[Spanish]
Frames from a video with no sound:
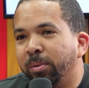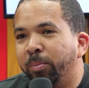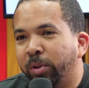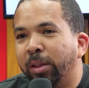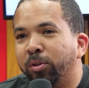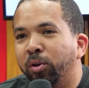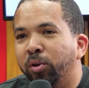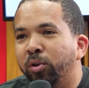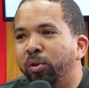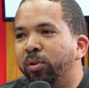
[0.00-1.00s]
Por tanto,
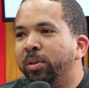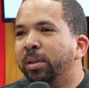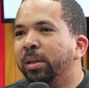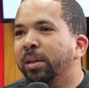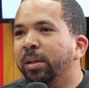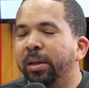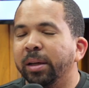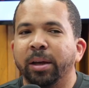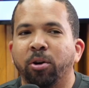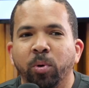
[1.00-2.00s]
sí, sí, sí,
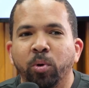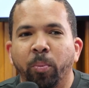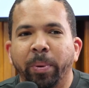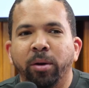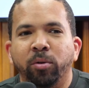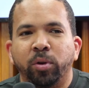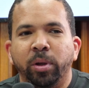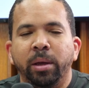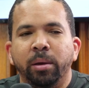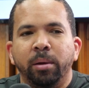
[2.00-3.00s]
eh, como europeo,
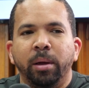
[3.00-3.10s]
sí.